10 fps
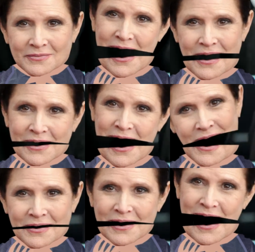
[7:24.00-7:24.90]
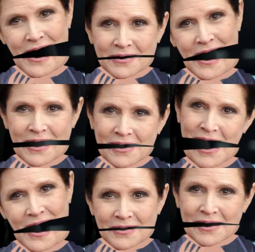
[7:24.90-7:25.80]
Mais ce n'est pas la
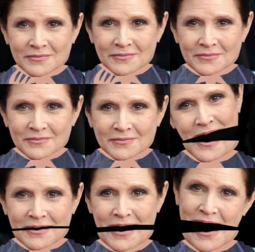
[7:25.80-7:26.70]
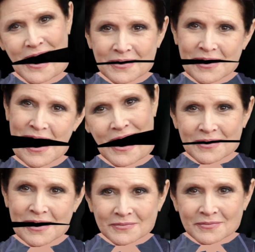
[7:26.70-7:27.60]
réalité. Ce ne sont que des
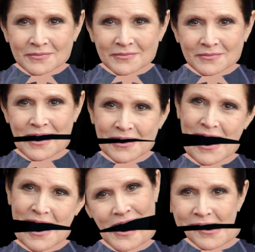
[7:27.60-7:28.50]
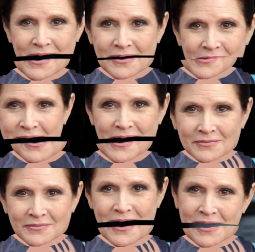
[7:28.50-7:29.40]
rêveries. L'Empire était le
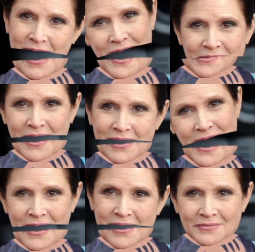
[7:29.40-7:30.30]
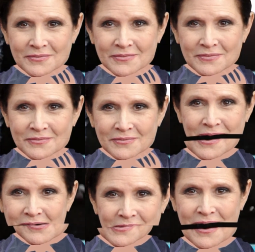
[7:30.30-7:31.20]
mal, le mal absolu.
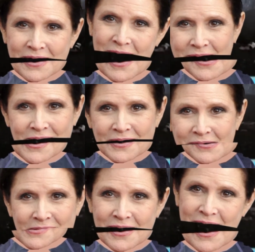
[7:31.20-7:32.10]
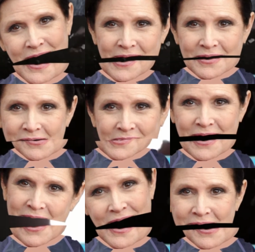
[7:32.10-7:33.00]
Et celui qui voudrait le reconstituer
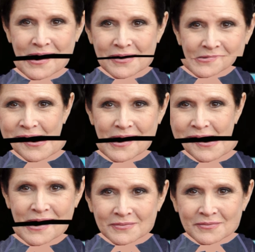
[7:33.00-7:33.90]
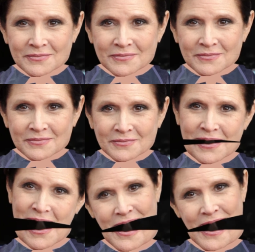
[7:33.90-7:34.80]
serait aussi maléfique.
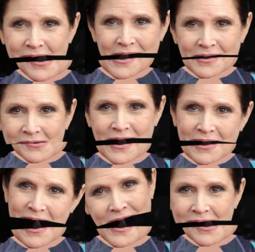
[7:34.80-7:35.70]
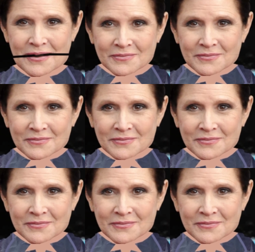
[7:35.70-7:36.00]
Il me trouverait sur sa route.